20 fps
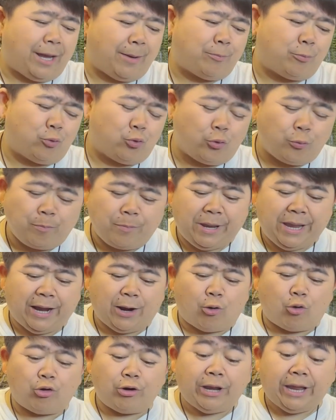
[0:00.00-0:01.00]
ครับรูทเบียร์
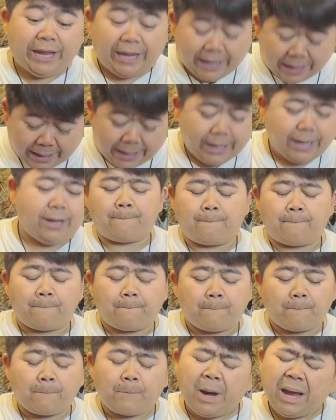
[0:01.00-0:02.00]
โคนเอ
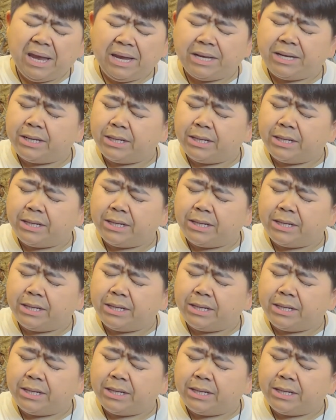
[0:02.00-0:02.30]
ไม่